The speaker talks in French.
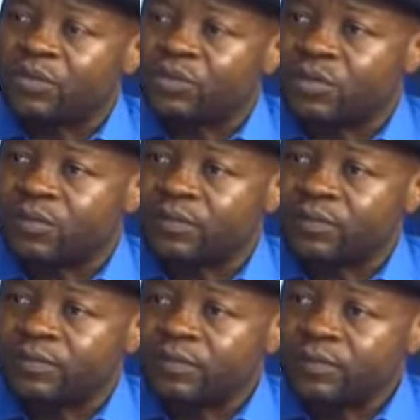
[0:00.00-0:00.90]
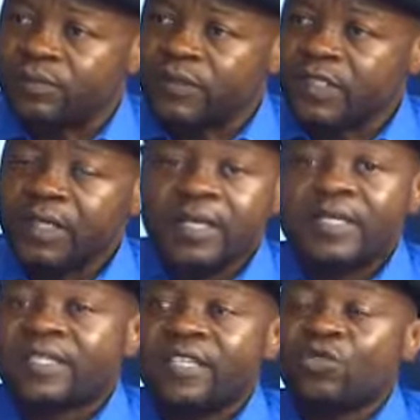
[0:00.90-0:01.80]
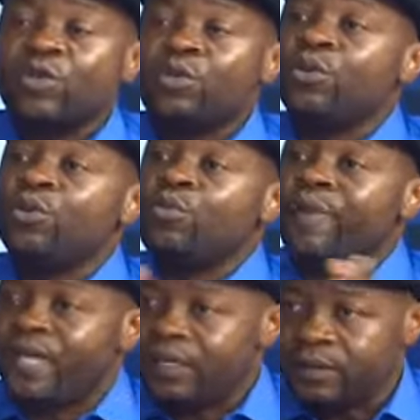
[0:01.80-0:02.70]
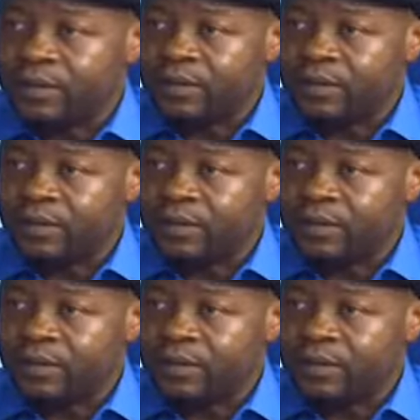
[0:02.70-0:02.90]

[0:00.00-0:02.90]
ce qu'on entend dire Ce sont des rumeurs.